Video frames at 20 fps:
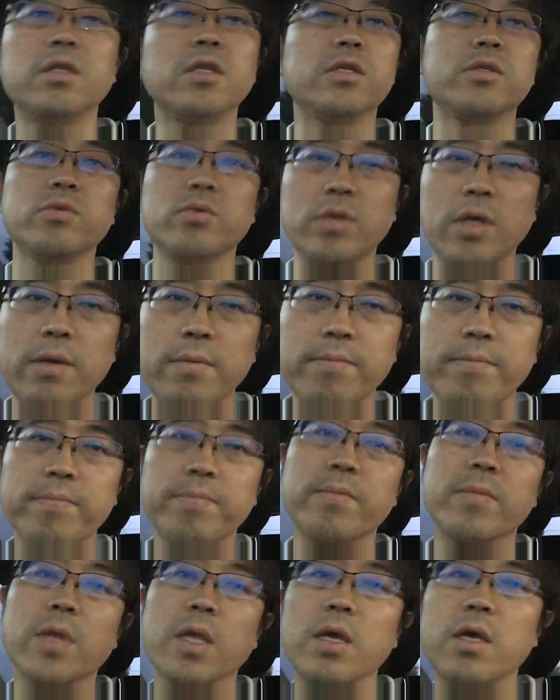ですよね。
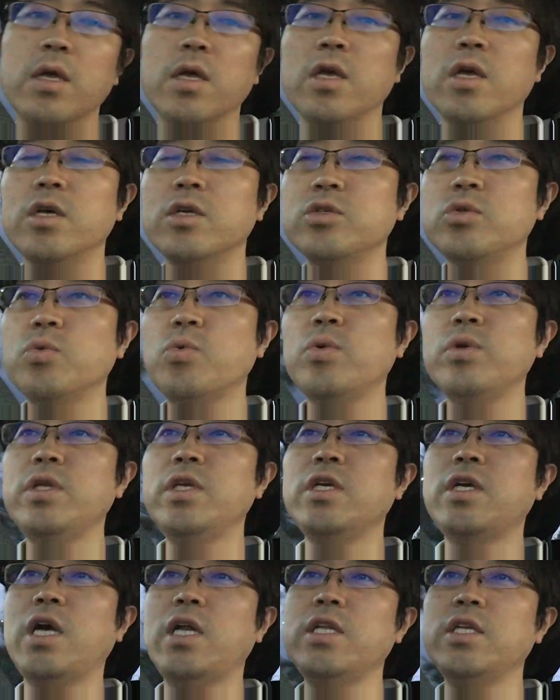そこ
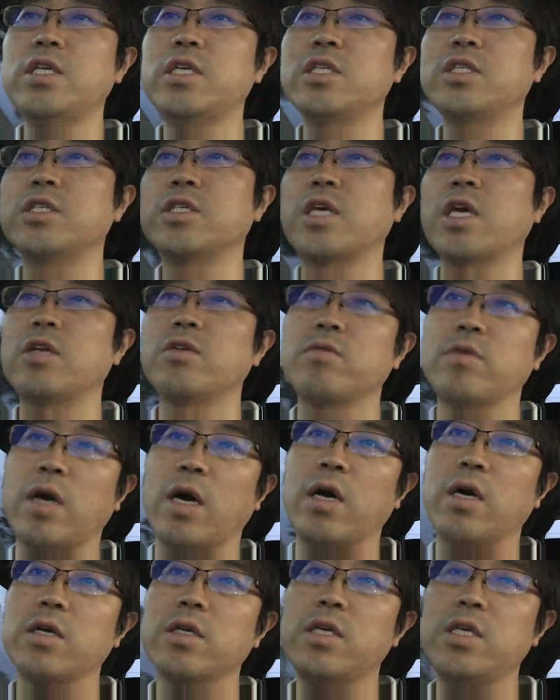にいかに気づける
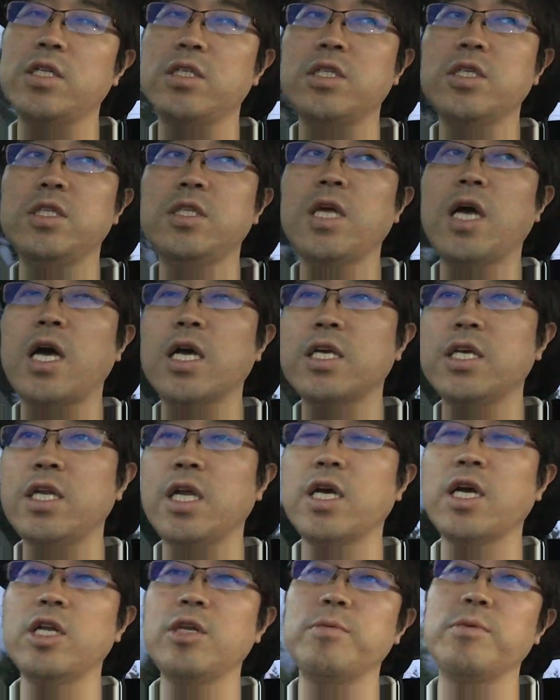か、気づいて明
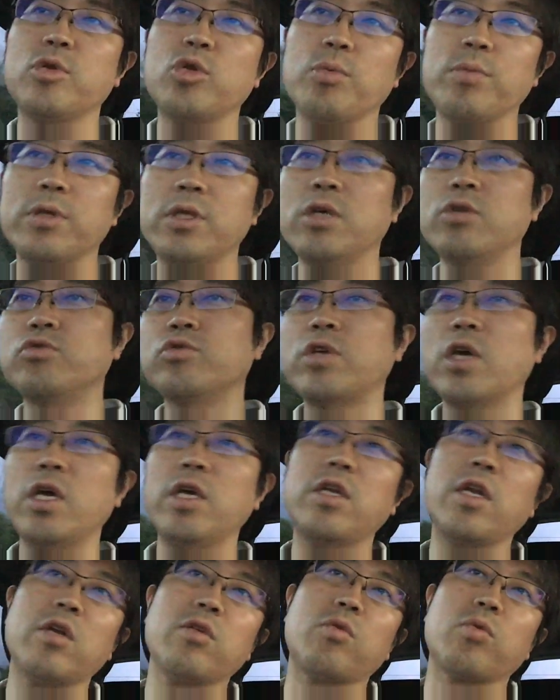らかに認めて受け
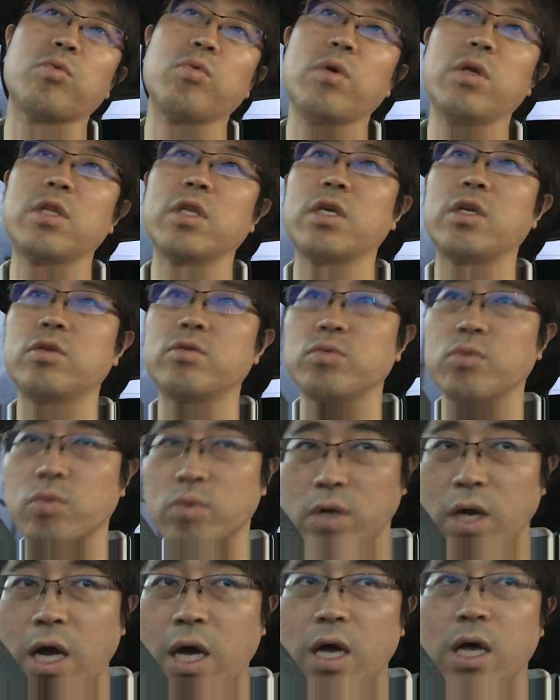入れることができるの
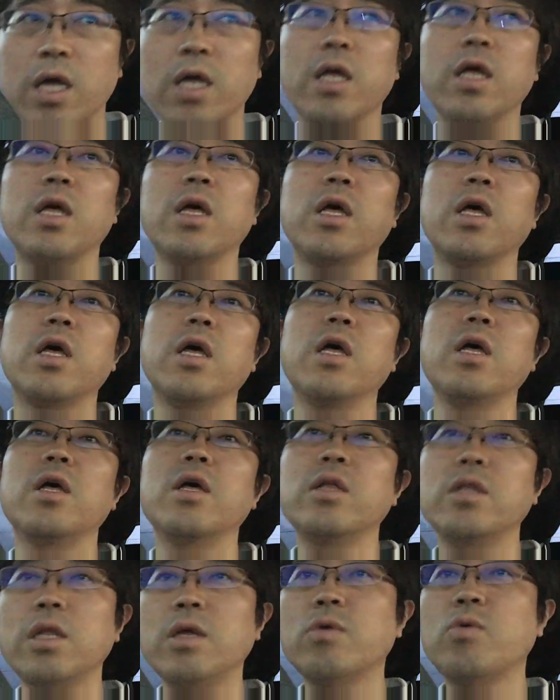か、
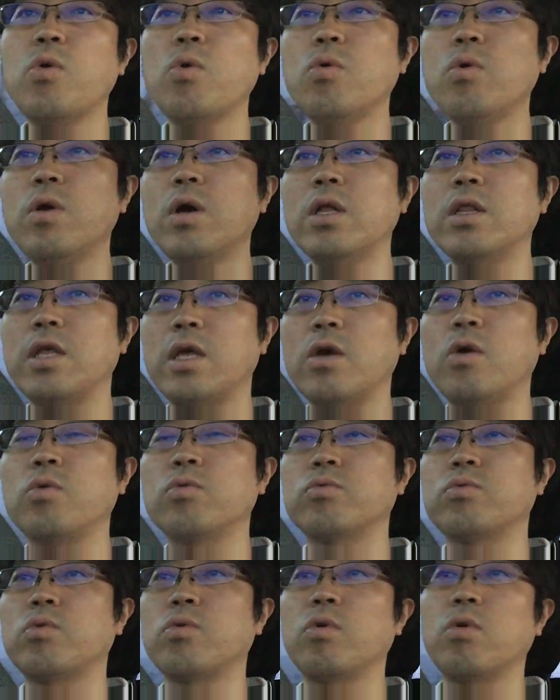だからここがね
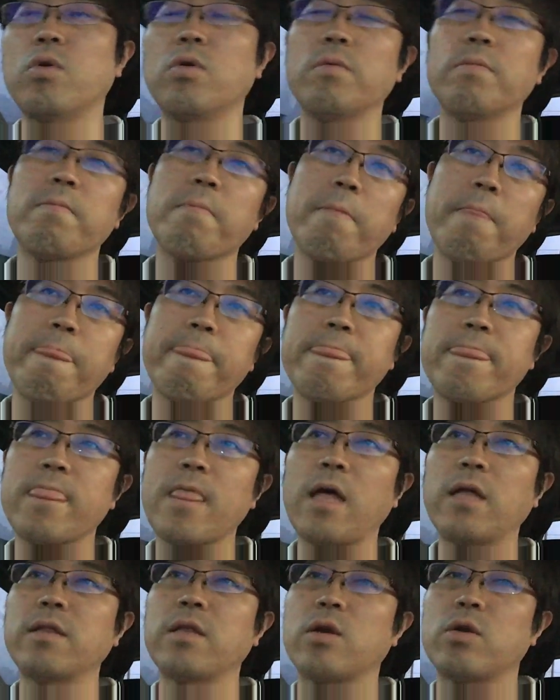本当の
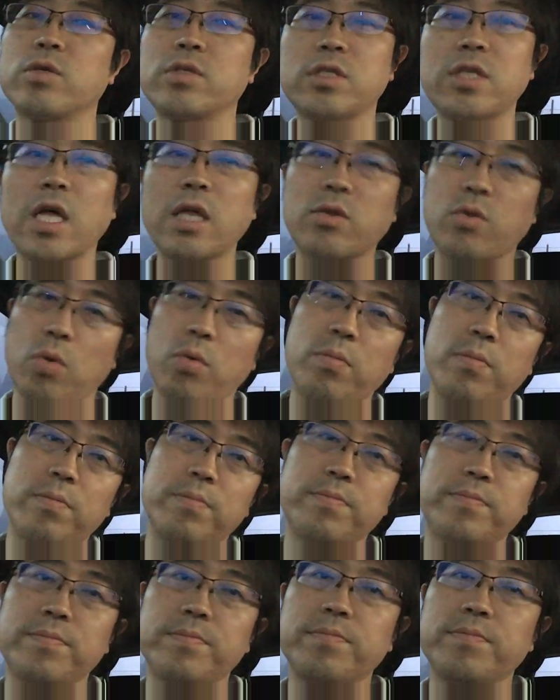なんだろうスタート
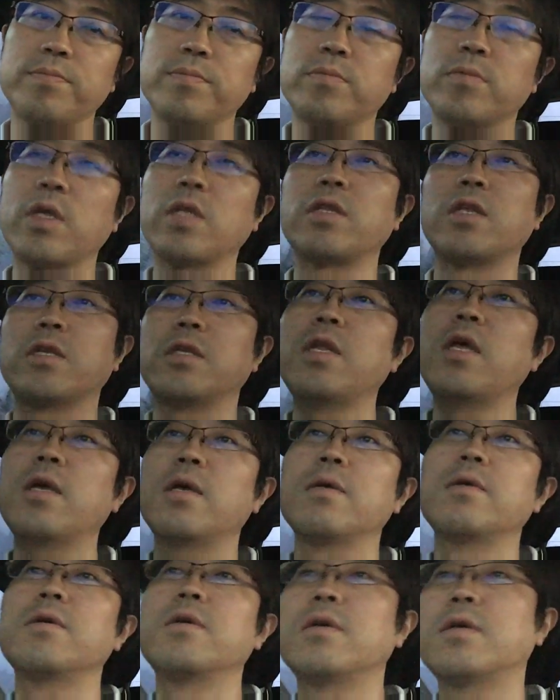だってね。
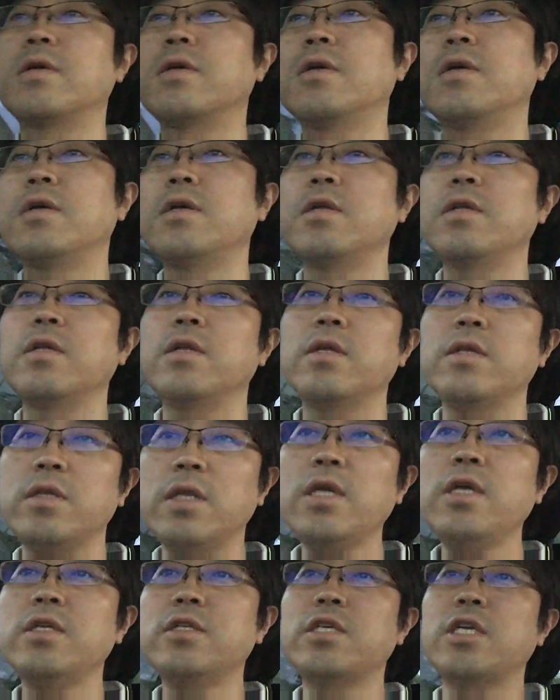
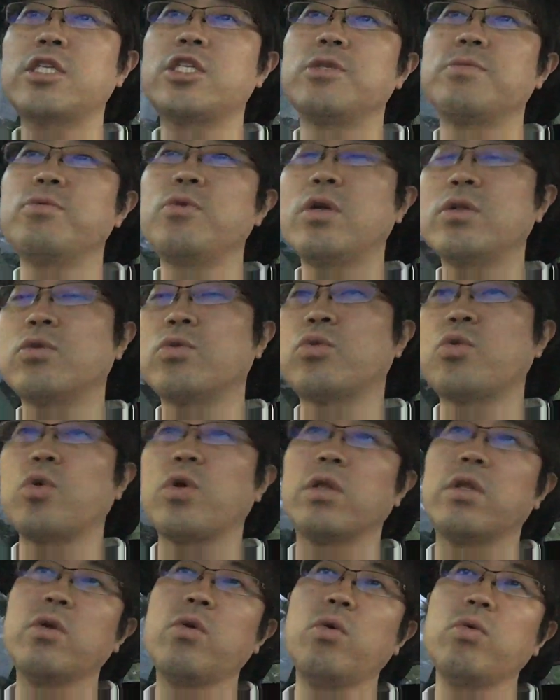で、じゃあ自分はど
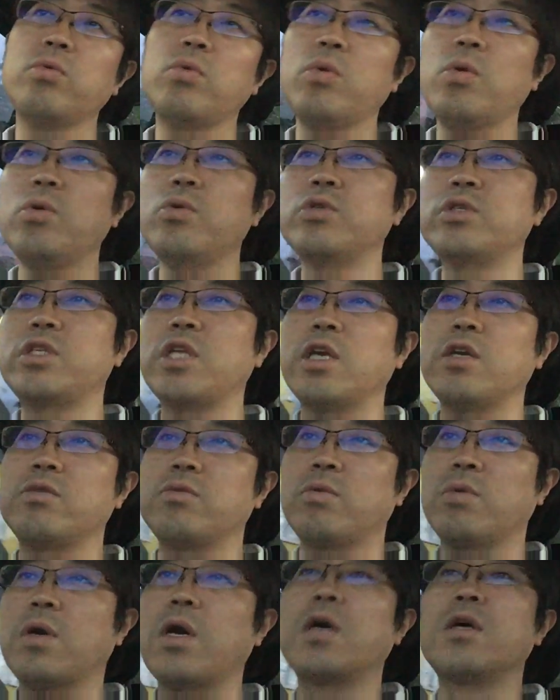うやってコントロールしていく
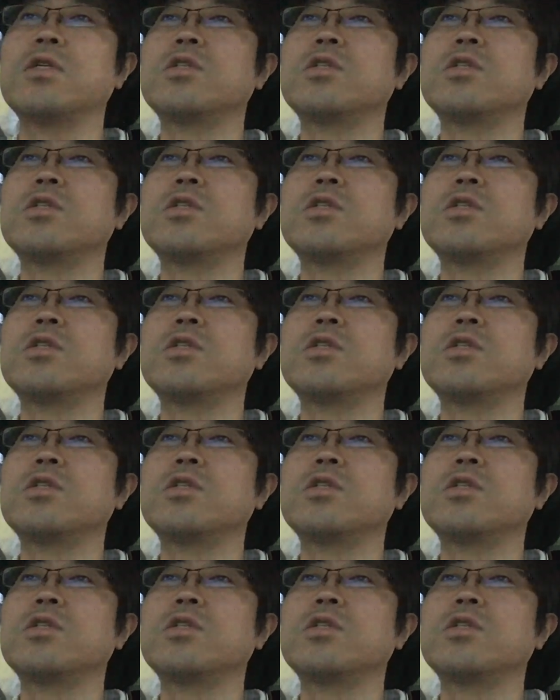のか、